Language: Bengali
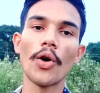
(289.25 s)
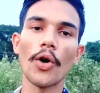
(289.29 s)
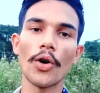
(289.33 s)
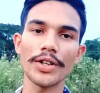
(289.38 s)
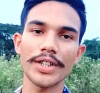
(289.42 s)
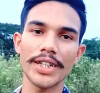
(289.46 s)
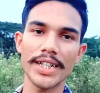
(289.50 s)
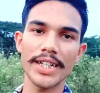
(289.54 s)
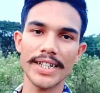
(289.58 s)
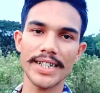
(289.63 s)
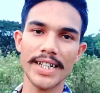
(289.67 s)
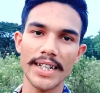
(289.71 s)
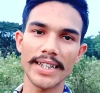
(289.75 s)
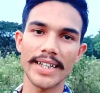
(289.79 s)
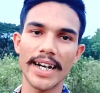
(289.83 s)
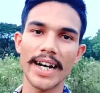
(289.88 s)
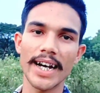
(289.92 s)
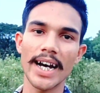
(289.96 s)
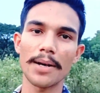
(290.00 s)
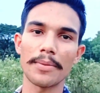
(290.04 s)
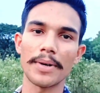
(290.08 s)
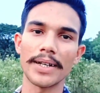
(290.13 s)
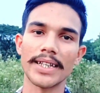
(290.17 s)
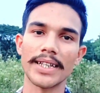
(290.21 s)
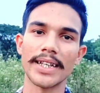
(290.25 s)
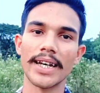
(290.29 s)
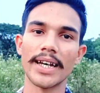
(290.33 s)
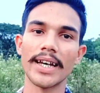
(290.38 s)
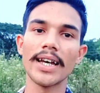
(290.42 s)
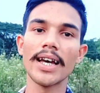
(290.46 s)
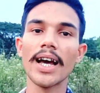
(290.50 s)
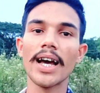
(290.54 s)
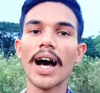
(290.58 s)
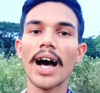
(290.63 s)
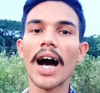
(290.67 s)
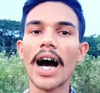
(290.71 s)
ওই জিনিসটা দেখার বাদে
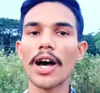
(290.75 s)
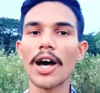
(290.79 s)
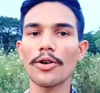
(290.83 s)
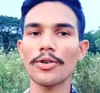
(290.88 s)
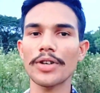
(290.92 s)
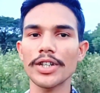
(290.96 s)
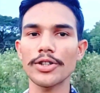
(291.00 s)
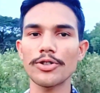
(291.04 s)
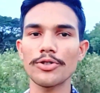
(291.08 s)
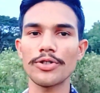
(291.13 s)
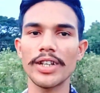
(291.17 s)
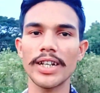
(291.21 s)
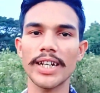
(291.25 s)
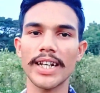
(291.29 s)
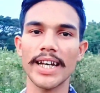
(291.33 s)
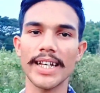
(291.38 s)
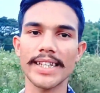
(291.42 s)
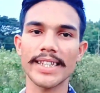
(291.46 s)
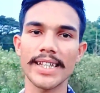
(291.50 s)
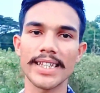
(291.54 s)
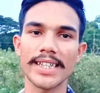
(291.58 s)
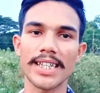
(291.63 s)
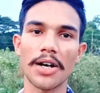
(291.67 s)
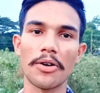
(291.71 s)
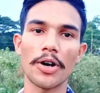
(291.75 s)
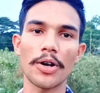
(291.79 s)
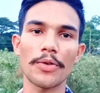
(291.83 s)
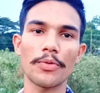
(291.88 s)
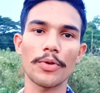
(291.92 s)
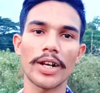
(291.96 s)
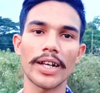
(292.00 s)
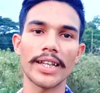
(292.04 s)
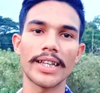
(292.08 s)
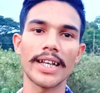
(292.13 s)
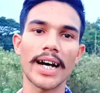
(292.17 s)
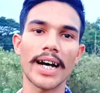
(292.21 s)
আরও কিছুদিন গেছে যাওয়ার
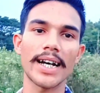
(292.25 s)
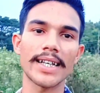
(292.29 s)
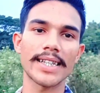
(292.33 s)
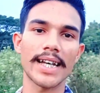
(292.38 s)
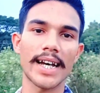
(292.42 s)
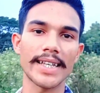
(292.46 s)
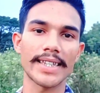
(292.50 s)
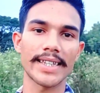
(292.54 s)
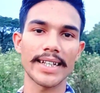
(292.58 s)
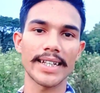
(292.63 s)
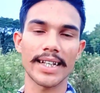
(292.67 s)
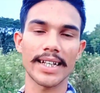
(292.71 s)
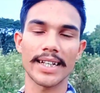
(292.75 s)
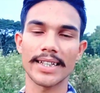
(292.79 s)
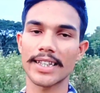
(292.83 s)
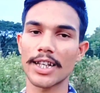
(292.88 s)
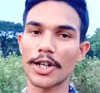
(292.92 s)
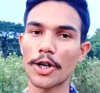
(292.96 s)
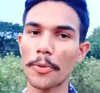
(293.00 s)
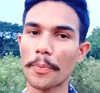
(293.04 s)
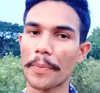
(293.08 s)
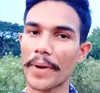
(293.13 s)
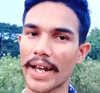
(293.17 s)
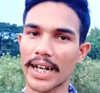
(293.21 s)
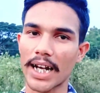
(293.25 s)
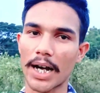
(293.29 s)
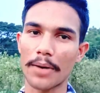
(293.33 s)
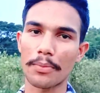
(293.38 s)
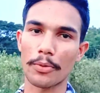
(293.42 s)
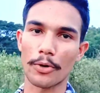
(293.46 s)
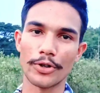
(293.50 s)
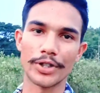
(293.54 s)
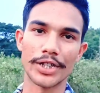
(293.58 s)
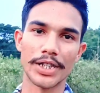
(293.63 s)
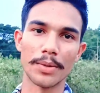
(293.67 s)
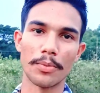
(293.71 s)
পরে দেখা যায় যে তান্তানো আপ
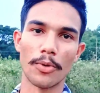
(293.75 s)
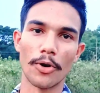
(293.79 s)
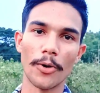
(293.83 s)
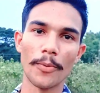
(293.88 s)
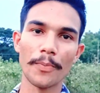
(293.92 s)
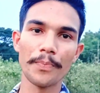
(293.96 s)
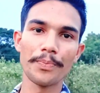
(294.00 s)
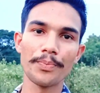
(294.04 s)
ওই যাব